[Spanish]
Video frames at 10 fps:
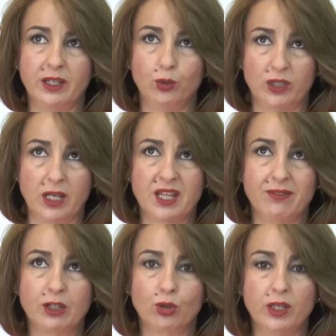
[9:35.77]
eh,
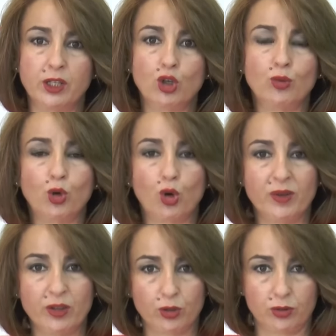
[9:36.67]
utilizaba el colegio como
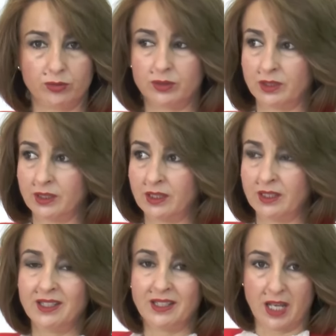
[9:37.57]
comedor.
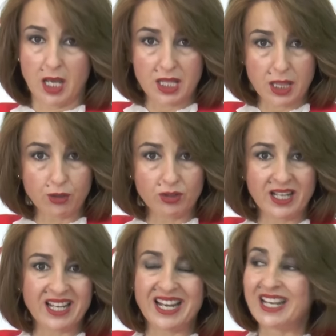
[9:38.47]
Esa
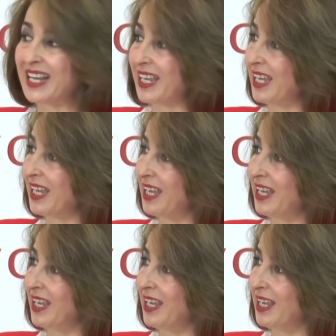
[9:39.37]
zona es la que
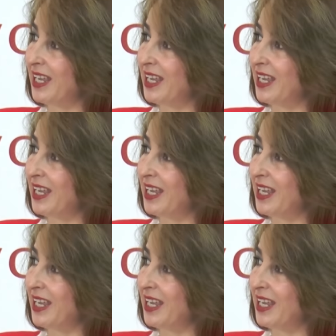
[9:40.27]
